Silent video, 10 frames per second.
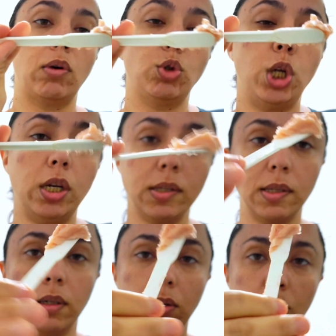estar tá
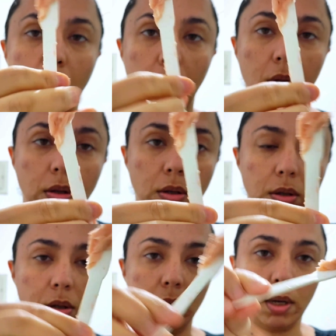utilizando, ó,
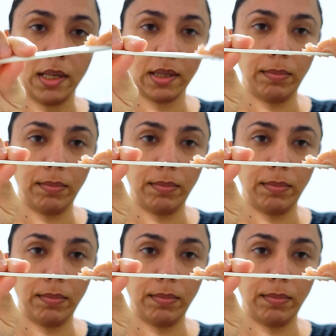essa